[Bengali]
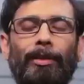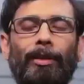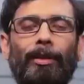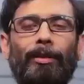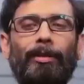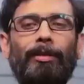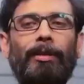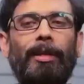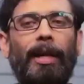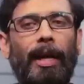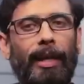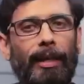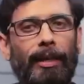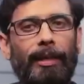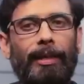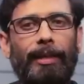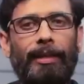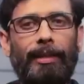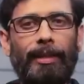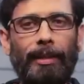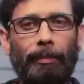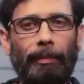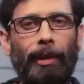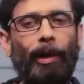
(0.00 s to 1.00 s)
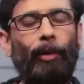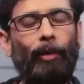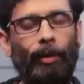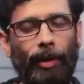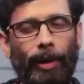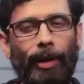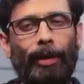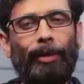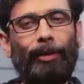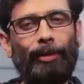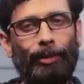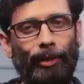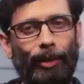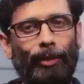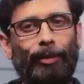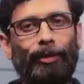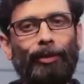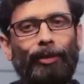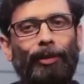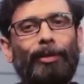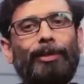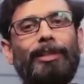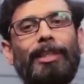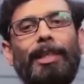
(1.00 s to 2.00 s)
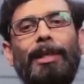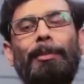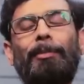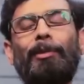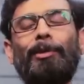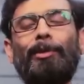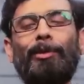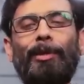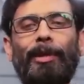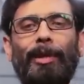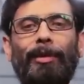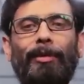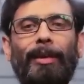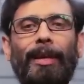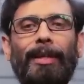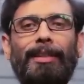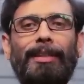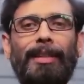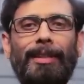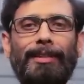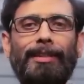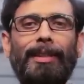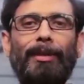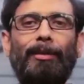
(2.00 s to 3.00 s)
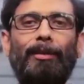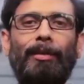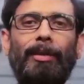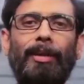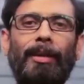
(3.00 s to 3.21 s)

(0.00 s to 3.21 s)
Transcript: আমি যখন গান লিখি বা অন্যান্য যখন কোনো শিল্প তৈরি করার চেষ্টা